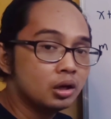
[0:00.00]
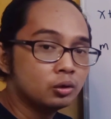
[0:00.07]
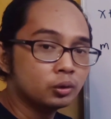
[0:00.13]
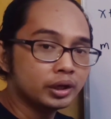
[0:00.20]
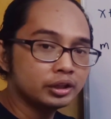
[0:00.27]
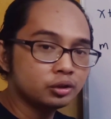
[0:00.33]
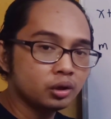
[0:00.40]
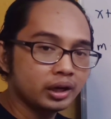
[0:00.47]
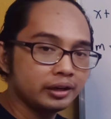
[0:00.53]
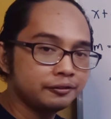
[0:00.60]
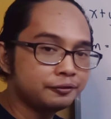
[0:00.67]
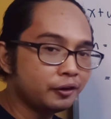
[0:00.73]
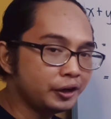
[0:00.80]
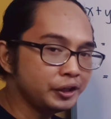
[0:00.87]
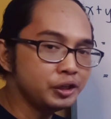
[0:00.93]
Kung ito ay
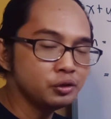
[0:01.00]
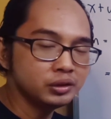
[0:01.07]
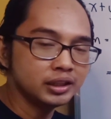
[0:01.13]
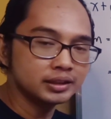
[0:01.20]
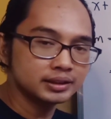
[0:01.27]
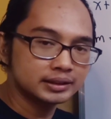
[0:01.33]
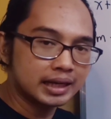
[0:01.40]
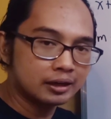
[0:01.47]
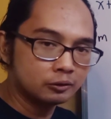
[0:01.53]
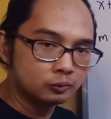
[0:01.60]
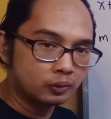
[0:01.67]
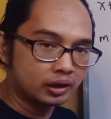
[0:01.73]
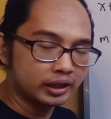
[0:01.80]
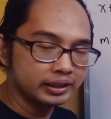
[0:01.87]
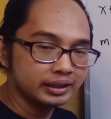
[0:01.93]
4 units
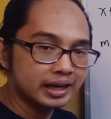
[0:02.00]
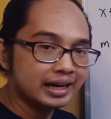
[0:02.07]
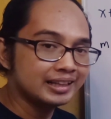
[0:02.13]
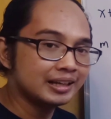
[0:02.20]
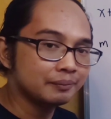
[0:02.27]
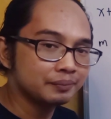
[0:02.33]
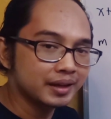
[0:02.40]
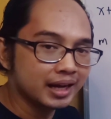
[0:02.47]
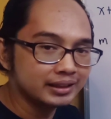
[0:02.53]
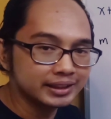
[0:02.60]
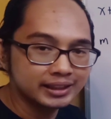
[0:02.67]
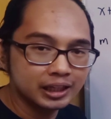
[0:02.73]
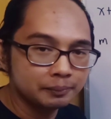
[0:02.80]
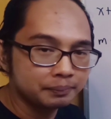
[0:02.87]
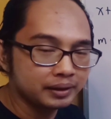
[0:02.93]
downward, alam
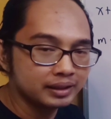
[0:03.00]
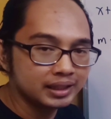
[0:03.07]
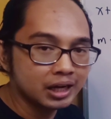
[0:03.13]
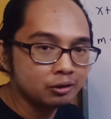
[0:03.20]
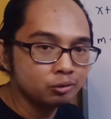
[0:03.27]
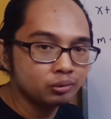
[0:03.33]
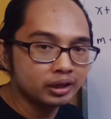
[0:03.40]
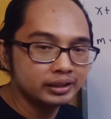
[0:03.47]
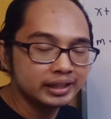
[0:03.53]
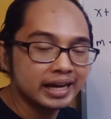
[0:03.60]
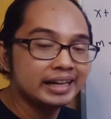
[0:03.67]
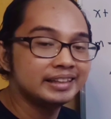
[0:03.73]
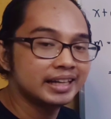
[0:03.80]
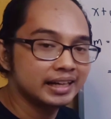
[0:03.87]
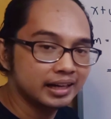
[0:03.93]
natin na par downward
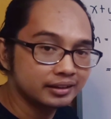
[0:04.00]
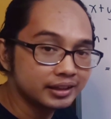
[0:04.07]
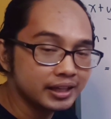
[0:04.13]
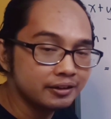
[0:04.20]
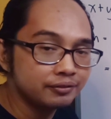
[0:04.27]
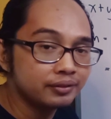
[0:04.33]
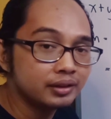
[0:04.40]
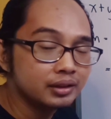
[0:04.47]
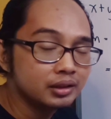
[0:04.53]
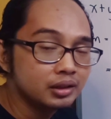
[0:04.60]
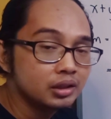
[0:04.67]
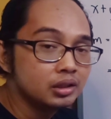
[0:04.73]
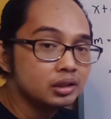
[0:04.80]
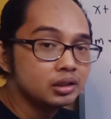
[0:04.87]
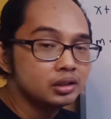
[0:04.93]
ay negative.
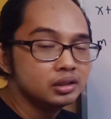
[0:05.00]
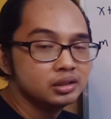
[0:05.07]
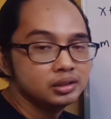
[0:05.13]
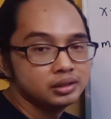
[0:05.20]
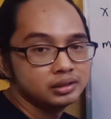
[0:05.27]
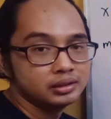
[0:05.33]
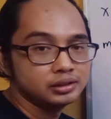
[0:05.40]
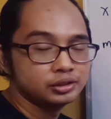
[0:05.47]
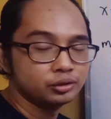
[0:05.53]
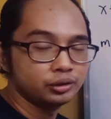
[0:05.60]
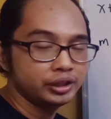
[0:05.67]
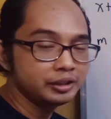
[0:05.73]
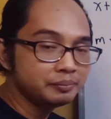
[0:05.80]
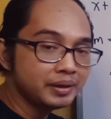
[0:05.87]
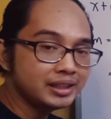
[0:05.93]
So,
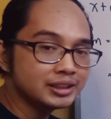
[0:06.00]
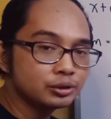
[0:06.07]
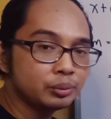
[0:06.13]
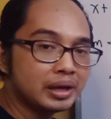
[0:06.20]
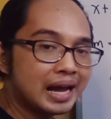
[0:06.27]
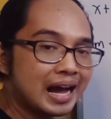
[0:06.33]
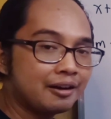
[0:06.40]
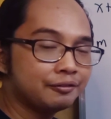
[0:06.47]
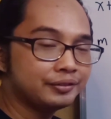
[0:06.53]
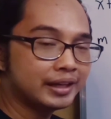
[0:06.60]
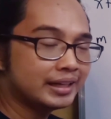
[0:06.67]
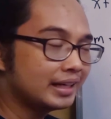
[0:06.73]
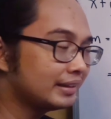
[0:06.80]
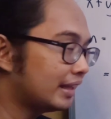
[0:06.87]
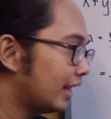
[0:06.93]
it means we have
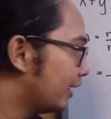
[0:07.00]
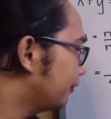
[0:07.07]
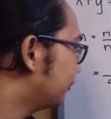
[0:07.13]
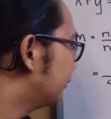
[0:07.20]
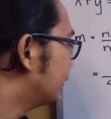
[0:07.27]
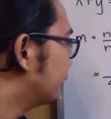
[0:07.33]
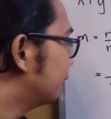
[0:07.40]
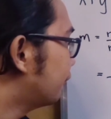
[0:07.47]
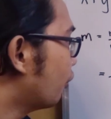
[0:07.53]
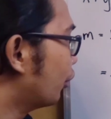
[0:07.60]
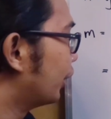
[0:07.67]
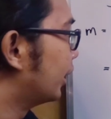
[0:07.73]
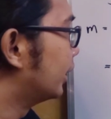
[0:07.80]
negative 4